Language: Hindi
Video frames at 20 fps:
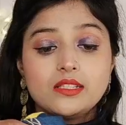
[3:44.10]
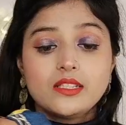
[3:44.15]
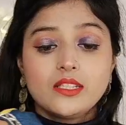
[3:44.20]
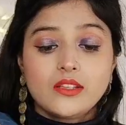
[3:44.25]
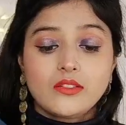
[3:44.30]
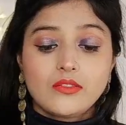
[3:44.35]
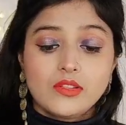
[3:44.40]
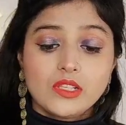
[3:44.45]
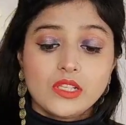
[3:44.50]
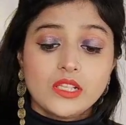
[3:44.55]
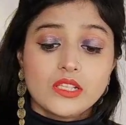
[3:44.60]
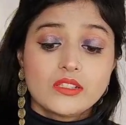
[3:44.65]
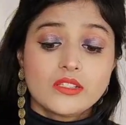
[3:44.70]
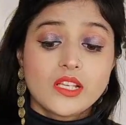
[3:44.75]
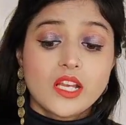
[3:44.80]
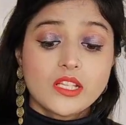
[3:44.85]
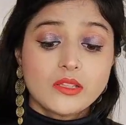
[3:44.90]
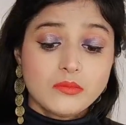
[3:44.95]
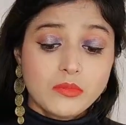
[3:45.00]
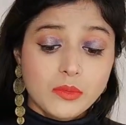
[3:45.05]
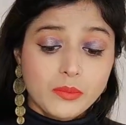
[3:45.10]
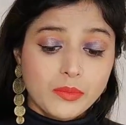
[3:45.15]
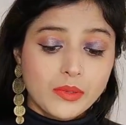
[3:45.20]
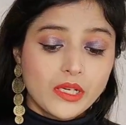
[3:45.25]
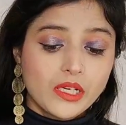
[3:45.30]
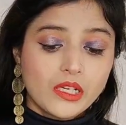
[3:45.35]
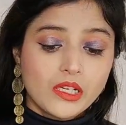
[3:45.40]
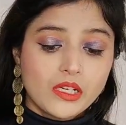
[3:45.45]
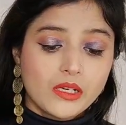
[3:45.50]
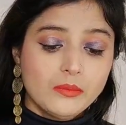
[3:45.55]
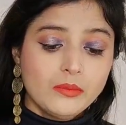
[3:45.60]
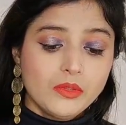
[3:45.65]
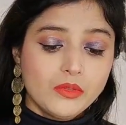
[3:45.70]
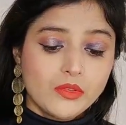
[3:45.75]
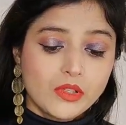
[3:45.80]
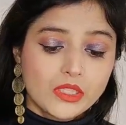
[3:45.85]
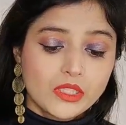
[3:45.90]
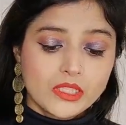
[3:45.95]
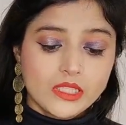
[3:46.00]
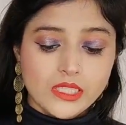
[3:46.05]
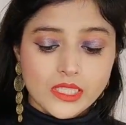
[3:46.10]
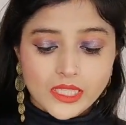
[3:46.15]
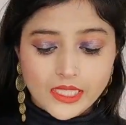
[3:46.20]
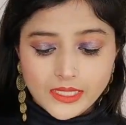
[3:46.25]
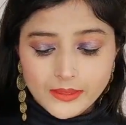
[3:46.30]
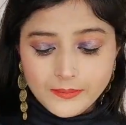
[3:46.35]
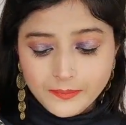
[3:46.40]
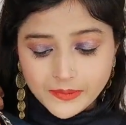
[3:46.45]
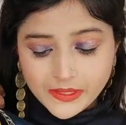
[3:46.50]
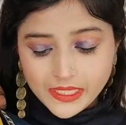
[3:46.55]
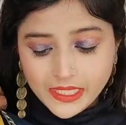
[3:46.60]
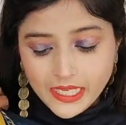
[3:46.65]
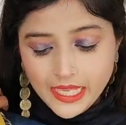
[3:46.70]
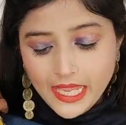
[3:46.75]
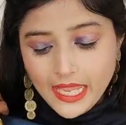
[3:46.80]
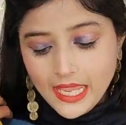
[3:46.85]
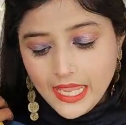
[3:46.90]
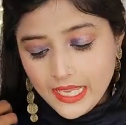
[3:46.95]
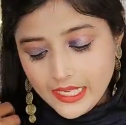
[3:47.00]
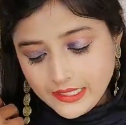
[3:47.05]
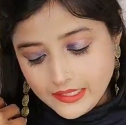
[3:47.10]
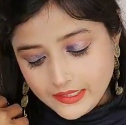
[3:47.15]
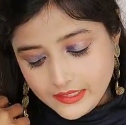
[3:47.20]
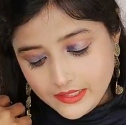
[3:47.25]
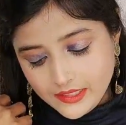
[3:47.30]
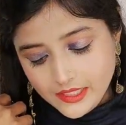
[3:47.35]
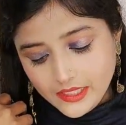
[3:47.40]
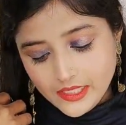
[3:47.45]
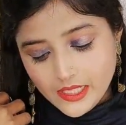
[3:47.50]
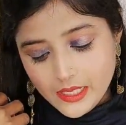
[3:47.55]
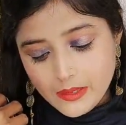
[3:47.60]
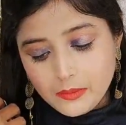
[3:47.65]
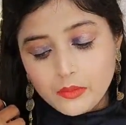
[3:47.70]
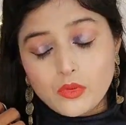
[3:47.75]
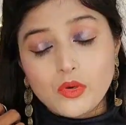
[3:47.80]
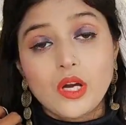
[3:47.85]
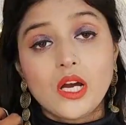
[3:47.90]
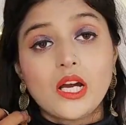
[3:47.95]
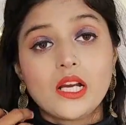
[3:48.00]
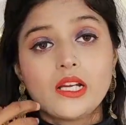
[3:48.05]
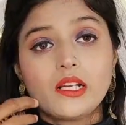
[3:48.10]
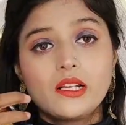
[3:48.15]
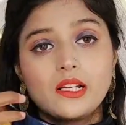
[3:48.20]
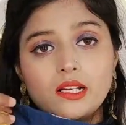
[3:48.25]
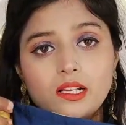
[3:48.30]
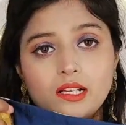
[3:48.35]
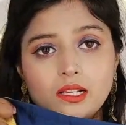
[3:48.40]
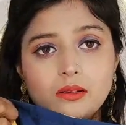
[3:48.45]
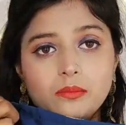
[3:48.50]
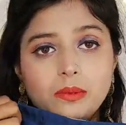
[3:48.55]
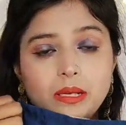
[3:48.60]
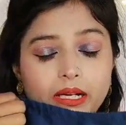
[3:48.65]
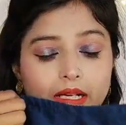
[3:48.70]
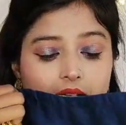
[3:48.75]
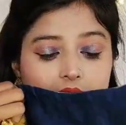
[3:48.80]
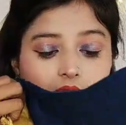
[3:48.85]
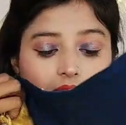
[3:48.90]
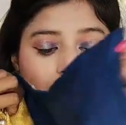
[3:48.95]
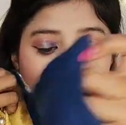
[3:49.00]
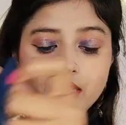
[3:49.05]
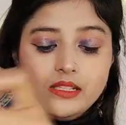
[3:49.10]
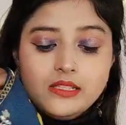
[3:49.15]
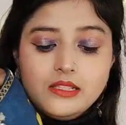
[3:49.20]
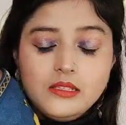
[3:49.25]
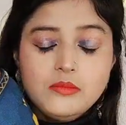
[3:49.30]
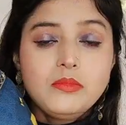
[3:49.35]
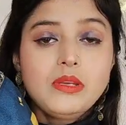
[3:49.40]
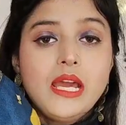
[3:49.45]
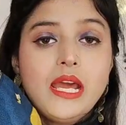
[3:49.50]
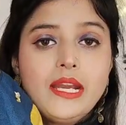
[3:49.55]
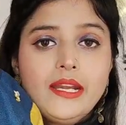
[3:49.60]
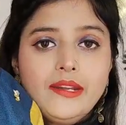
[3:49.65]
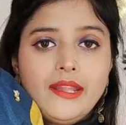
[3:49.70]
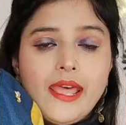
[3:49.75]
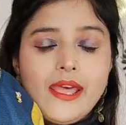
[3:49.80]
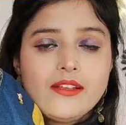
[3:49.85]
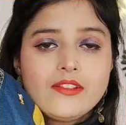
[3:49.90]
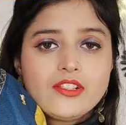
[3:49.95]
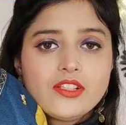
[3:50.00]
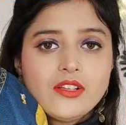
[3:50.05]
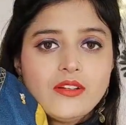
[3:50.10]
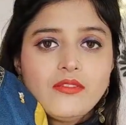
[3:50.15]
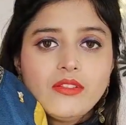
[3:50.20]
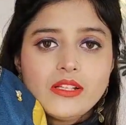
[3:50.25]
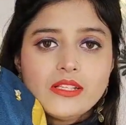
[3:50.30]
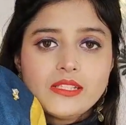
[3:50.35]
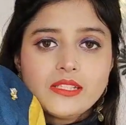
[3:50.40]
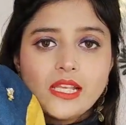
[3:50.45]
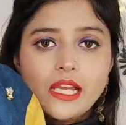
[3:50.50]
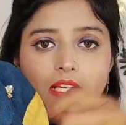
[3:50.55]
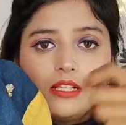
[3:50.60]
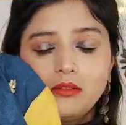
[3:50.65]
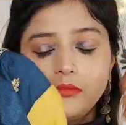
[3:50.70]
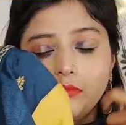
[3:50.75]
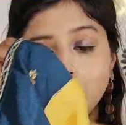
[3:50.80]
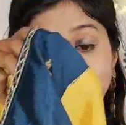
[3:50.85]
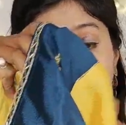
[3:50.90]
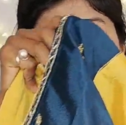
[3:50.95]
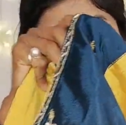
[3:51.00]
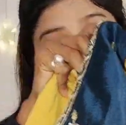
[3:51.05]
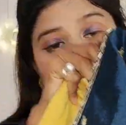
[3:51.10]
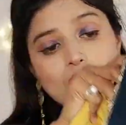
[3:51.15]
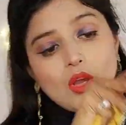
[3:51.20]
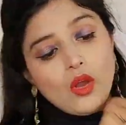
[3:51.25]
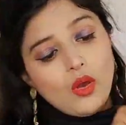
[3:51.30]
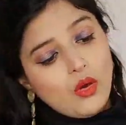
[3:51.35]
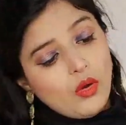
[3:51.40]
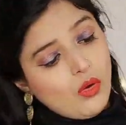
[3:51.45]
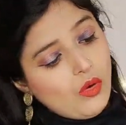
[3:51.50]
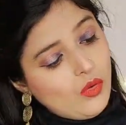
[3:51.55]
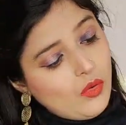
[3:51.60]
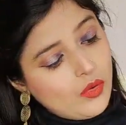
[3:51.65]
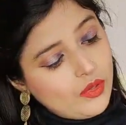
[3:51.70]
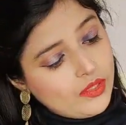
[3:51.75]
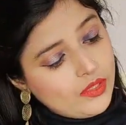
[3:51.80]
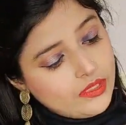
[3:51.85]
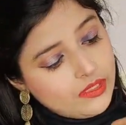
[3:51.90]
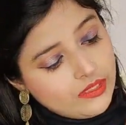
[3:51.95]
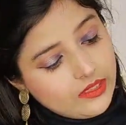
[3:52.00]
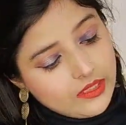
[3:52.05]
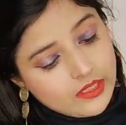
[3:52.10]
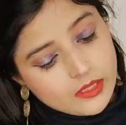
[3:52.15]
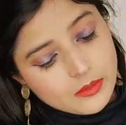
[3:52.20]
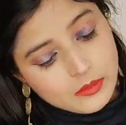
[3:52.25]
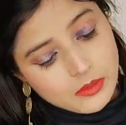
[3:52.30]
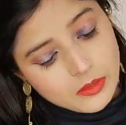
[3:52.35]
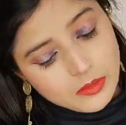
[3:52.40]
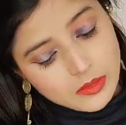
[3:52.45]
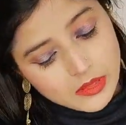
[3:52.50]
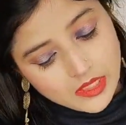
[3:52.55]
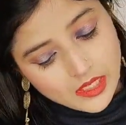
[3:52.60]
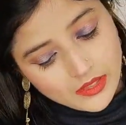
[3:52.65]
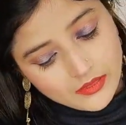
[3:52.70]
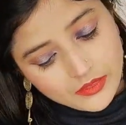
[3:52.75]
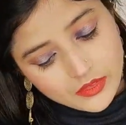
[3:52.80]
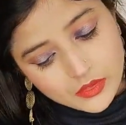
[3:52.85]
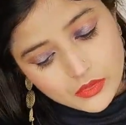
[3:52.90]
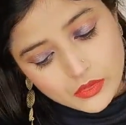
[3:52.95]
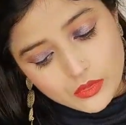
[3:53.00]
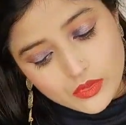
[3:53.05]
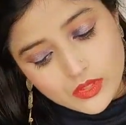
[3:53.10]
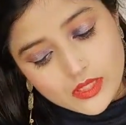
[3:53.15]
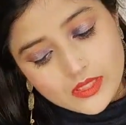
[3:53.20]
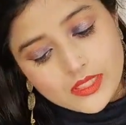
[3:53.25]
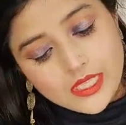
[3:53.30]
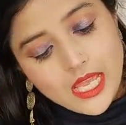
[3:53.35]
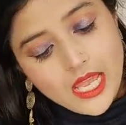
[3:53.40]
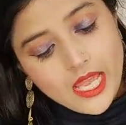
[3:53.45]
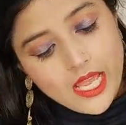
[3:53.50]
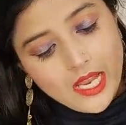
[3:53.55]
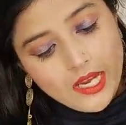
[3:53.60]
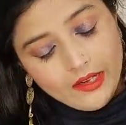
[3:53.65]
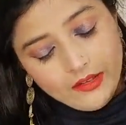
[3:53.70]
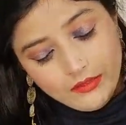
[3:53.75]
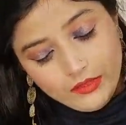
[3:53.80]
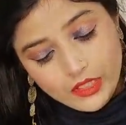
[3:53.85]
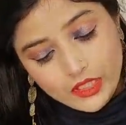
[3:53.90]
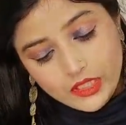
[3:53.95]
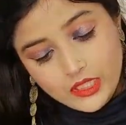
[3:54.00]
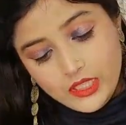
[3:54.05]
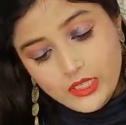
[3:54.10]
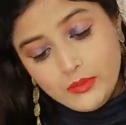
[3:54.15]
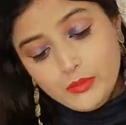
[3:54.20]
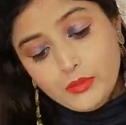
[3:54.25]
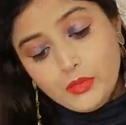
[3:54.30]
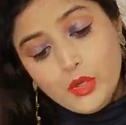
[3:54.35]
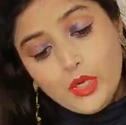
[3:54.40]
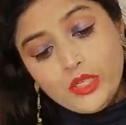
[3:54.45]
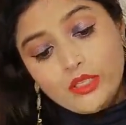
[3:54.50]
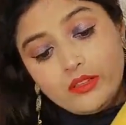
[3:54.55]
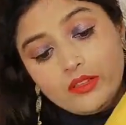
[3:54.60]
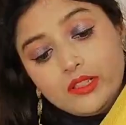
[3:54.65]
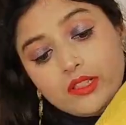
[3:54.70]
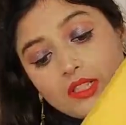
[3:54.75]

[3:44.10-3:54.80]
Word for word: सेक्विन का साथ में पर्ल का भी वर्क दिया है एंड ये आपको अंगरखा पैटर्न का इसी में अटैच है वन साइड में और इस पर भी काफ़ी सुंदर सा हैंड वर्क एम्ब्रॉयडरी